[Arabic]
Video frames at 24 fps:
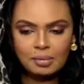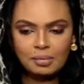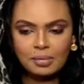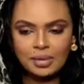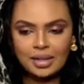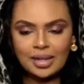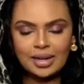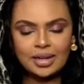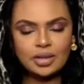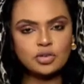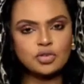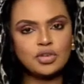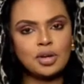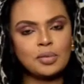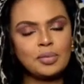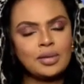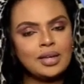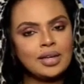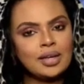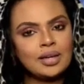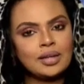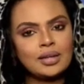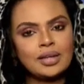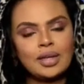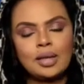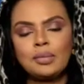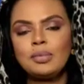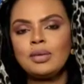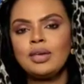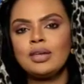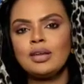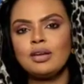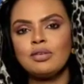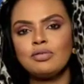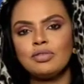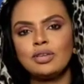من الإيجابية
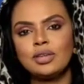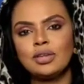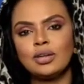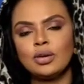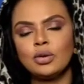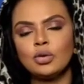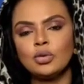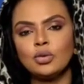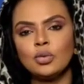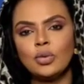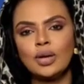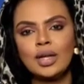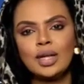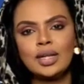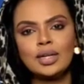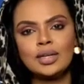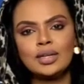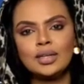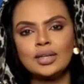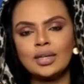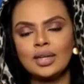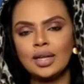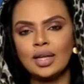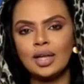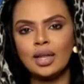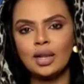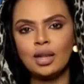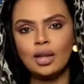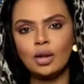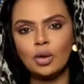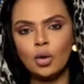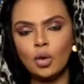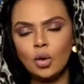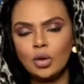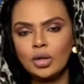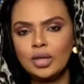الكبيرة في عنوان
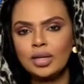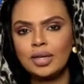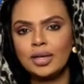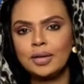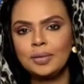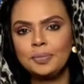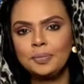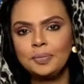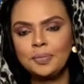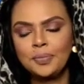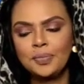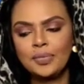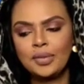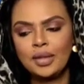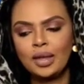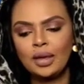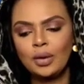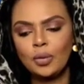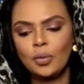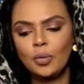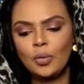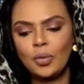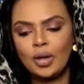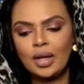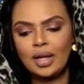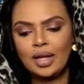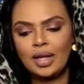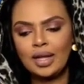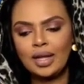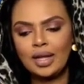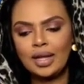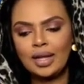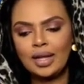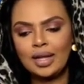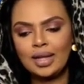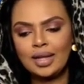الأغنية
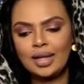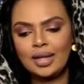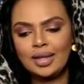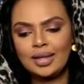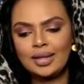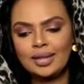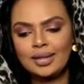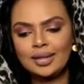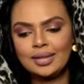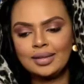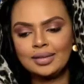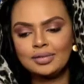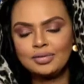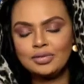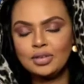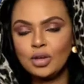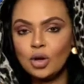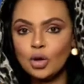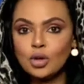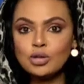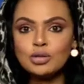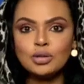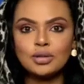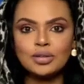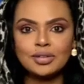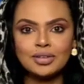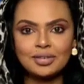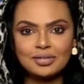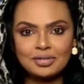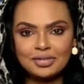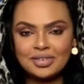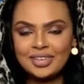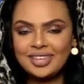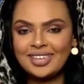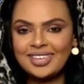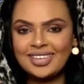وفي حزن
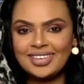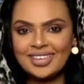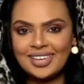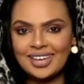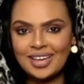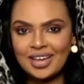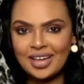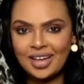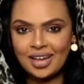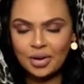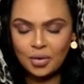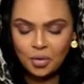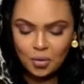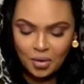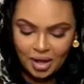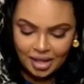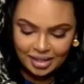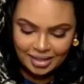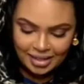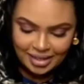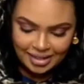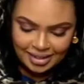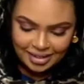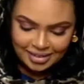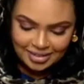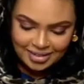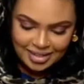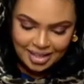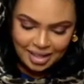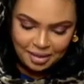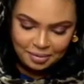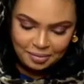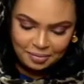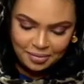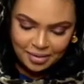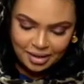في عنوان
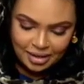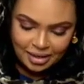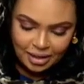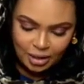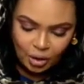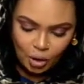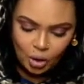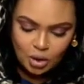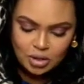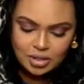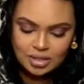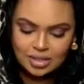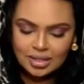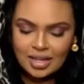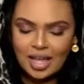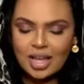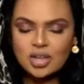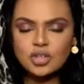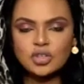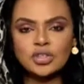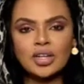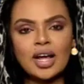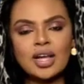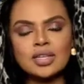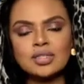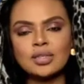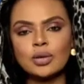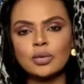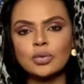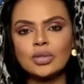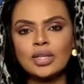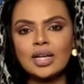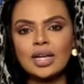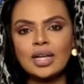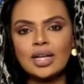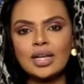الكتاب للحزن أجنحة
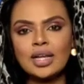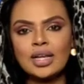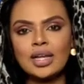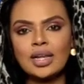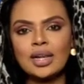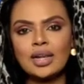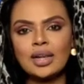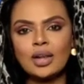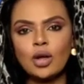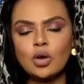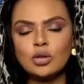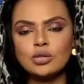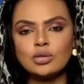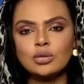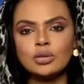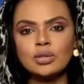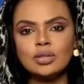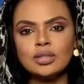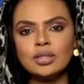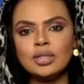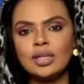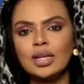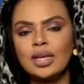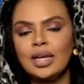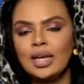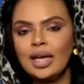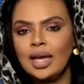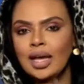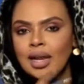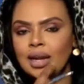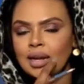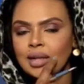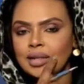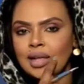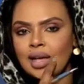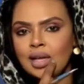سوداء الحزن
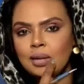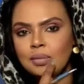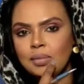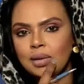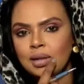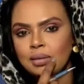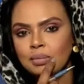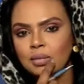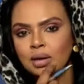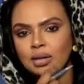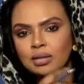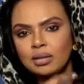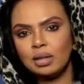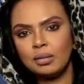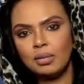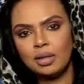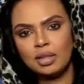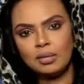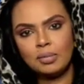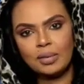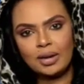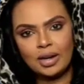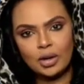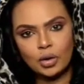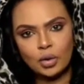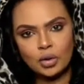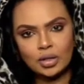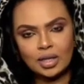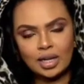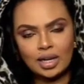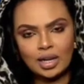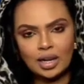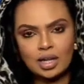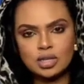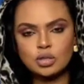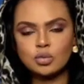اللي دايما مرتبط باللون
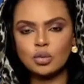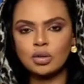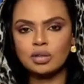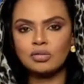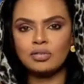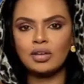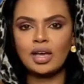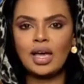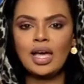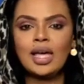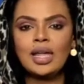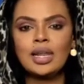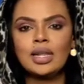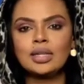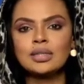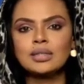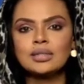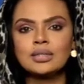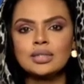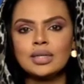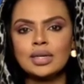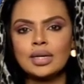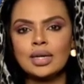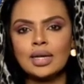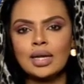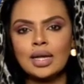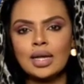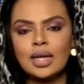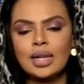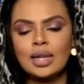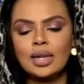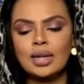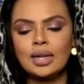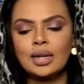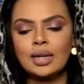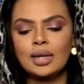الأسود في حالة آه،
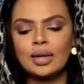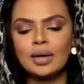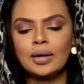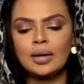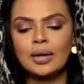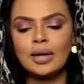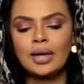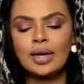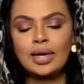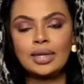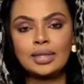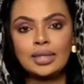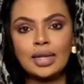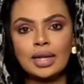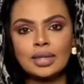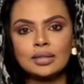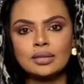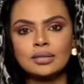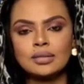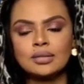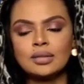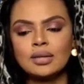الحداد